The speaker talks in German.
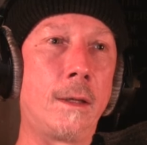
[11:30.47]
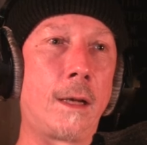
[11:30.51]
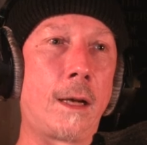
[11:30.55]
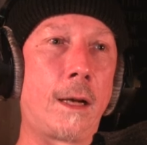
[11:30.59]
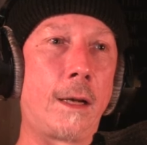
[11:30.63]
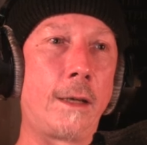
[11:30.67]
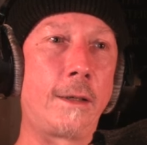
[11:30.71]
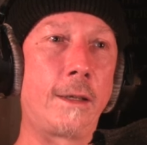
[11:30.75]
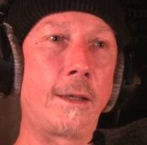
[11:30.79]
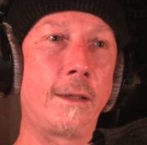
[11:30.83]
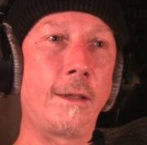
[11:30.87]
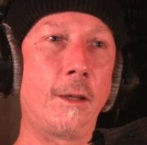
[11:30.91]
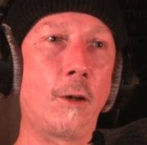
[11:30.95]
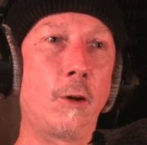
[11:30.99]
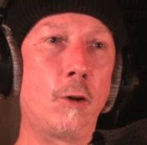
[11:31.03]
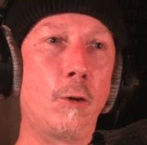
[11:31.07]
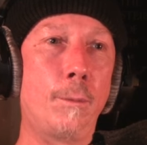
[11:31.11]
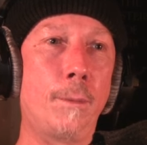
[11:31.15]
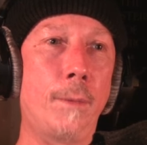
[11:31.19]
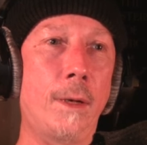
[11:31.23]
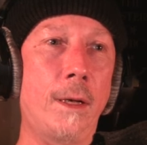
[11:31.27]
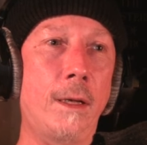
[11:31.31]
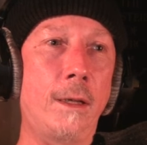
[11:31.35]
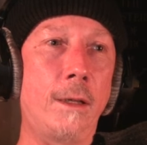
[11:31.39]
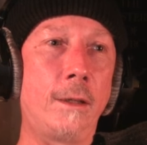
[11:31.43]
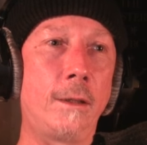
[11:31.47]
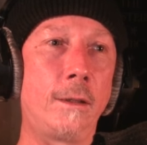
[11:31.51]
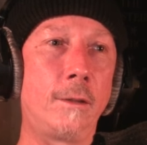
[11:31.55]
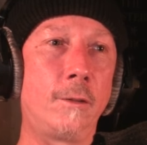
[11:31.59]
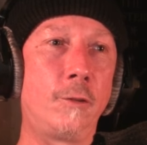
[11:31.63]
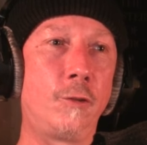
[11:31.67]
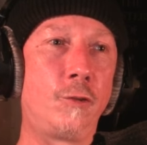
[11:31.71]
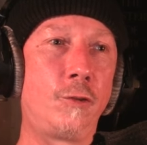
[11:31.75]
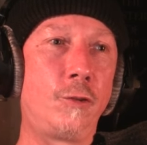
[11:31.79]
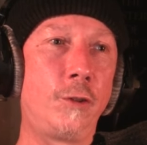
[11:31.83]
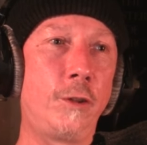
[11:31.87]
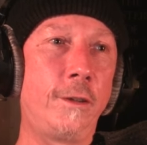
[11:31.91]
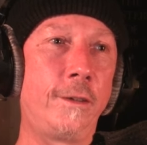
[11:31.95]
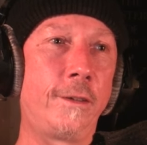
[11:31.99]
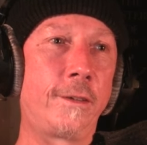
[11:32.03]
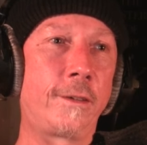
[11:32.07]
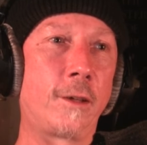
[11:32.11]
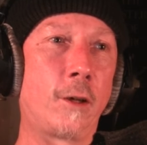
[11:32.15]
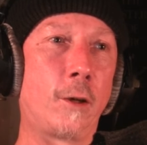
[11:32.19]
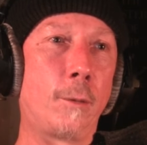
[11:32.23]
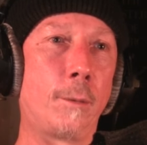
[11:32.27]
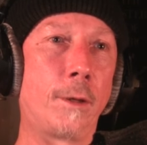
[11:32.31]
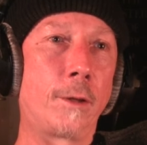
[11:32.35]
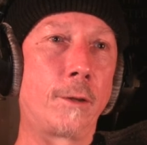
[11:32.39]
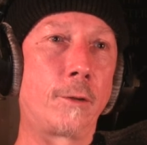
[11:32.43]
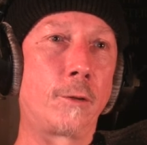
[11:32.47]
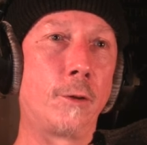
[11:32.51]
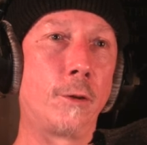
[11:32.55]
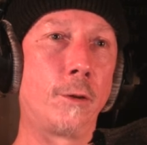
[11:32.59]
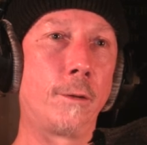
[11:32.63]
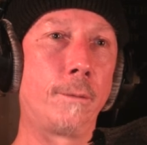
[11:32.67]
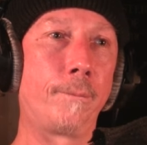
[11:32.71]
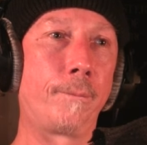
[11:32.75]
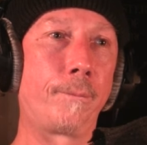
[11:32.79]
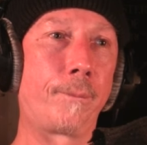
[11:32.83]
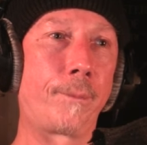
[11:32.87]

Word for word: Ich hätte ja auch mal einen Gin zaubern können.